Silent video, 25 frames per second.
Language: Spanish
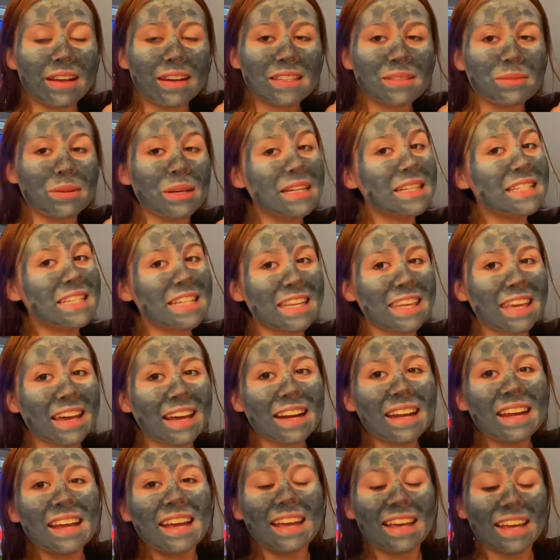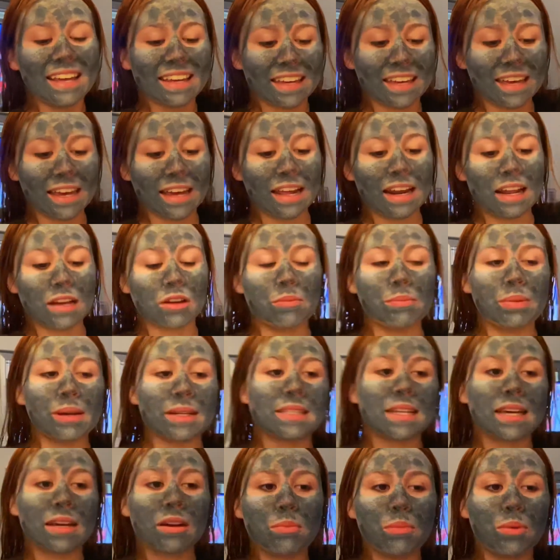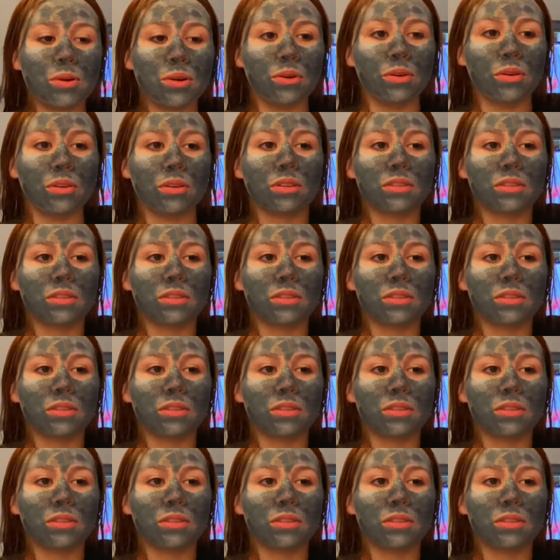Les voy a enseñar que la compré hace como